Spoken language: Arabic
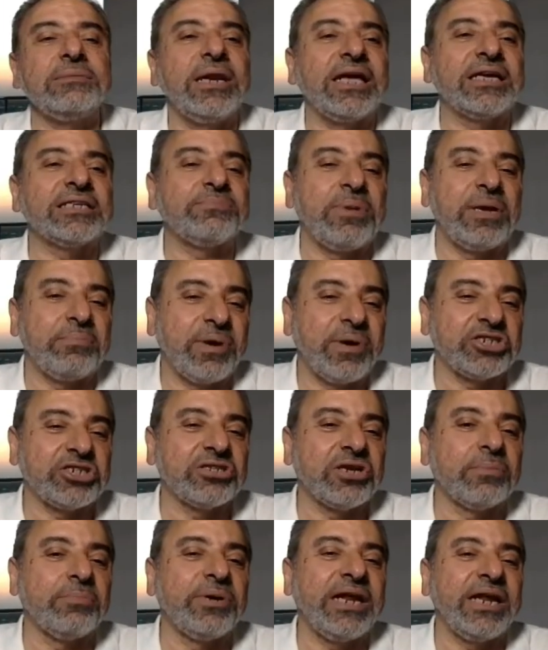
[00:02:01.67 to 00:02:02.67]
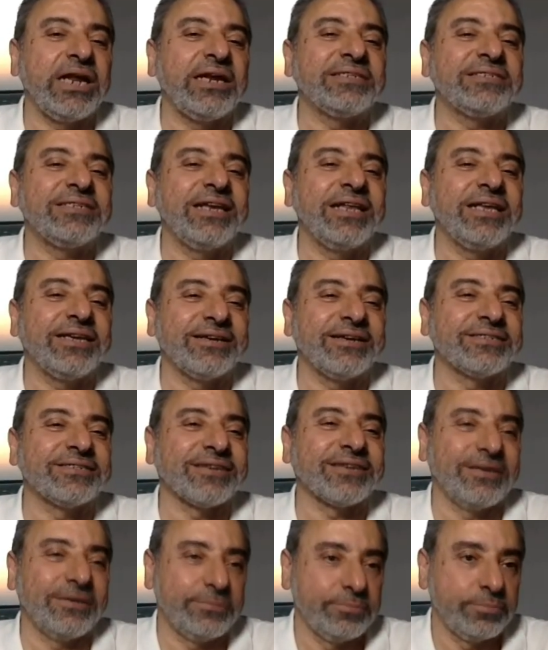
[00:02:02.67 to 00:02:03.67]
بالأسباب عشان ربنا ينزل لك
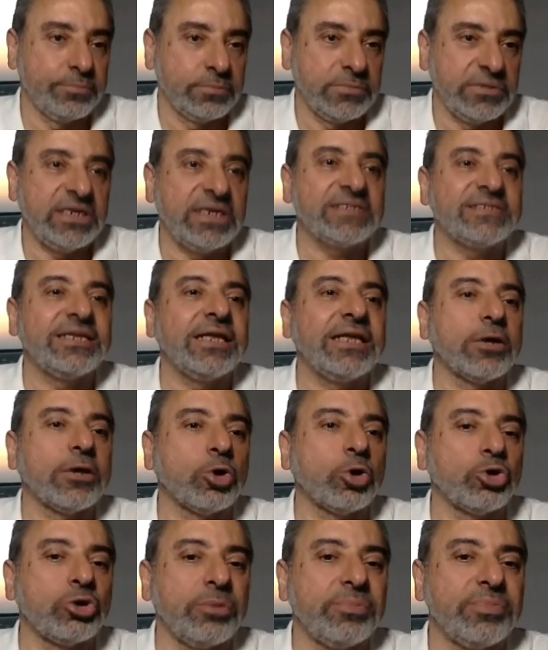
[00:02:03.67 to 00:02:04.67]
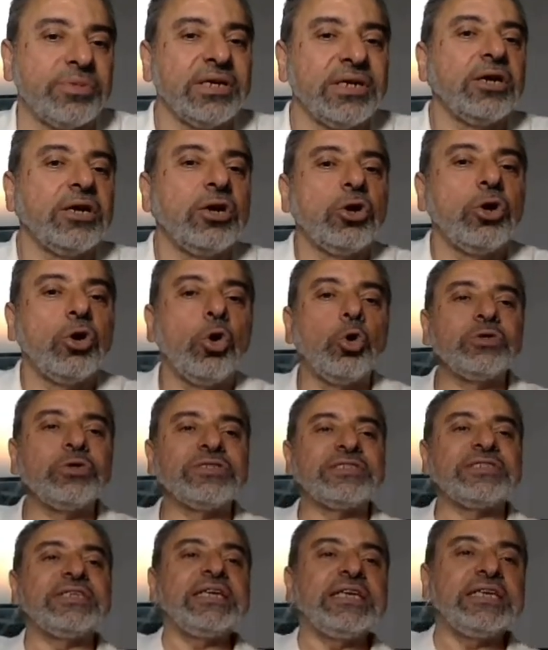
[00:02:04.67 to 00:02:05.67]
رزق ينزل لك الرطب
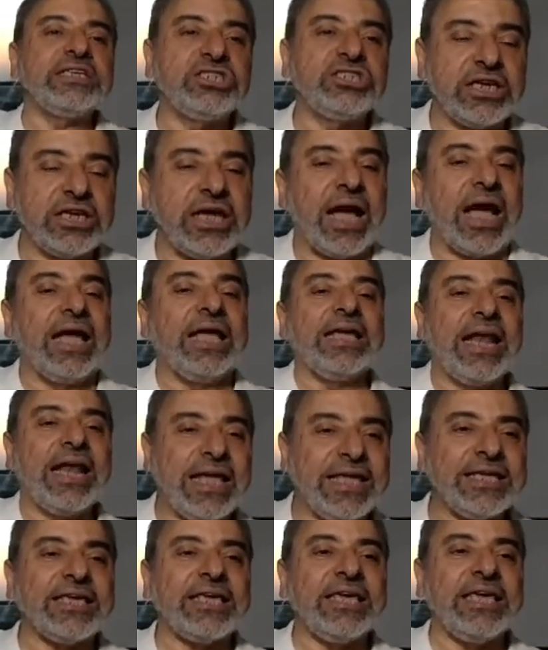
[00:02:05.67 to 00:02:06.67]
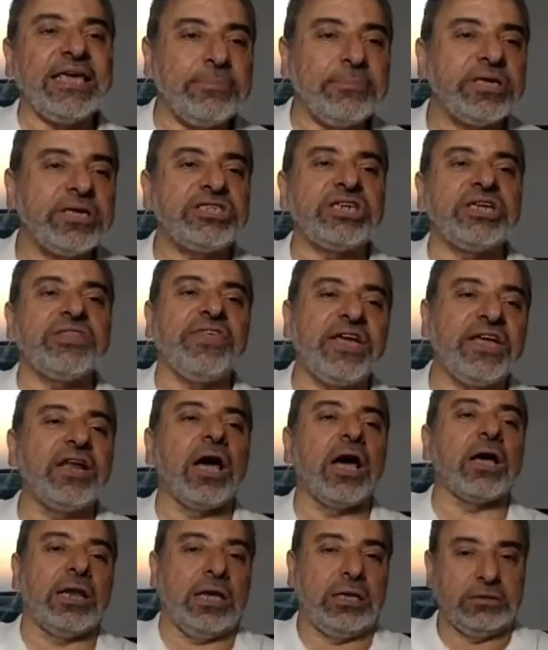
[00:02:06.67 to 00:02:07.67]
هزي إليك بجذع
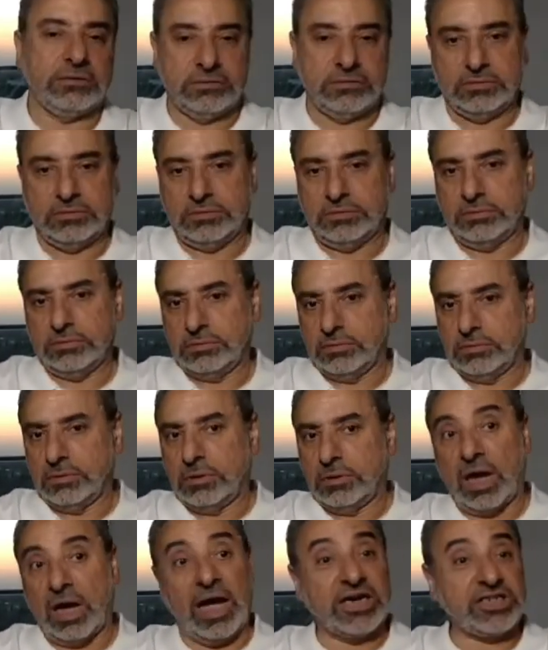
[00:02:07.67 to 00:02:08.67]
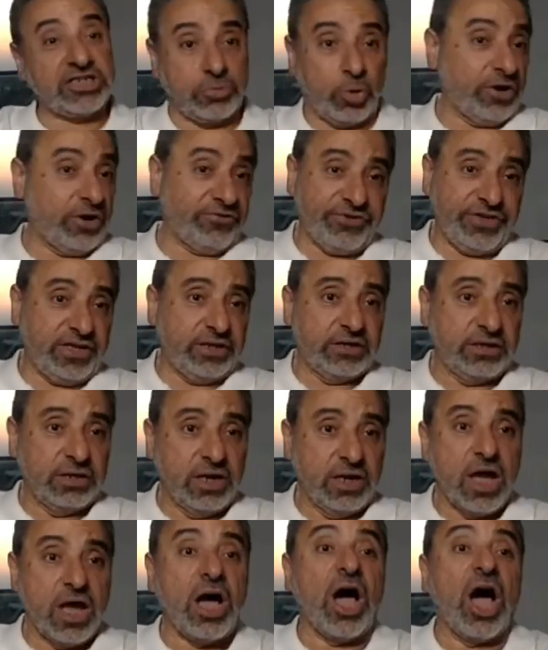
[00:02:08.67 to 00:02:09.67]
نخلة عشان تبقوا عارفين
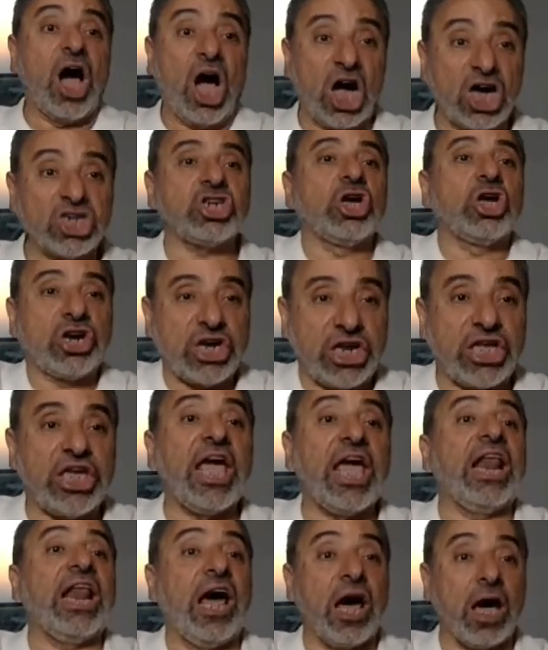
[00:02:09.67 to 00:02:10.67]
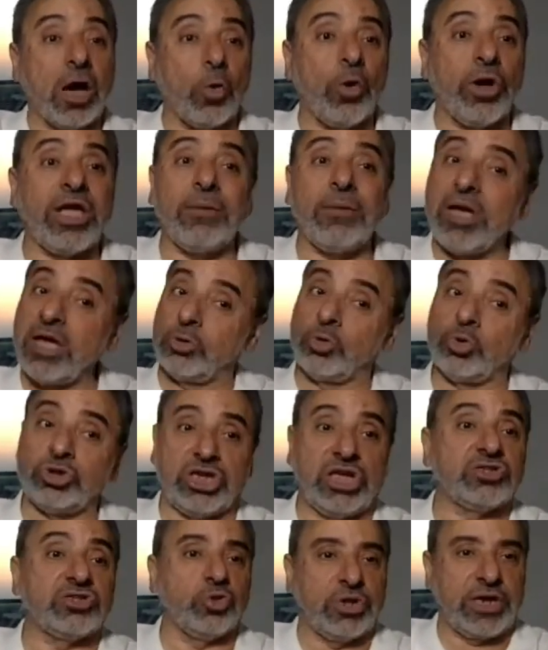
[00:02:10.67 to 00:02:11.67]
عشر رجالة أقوياء ما
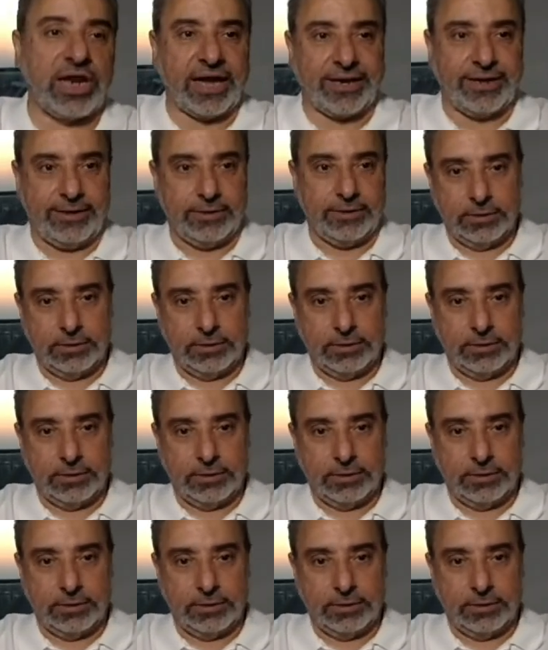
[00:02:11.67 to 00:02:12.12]
يقدروش يهزوا النخلة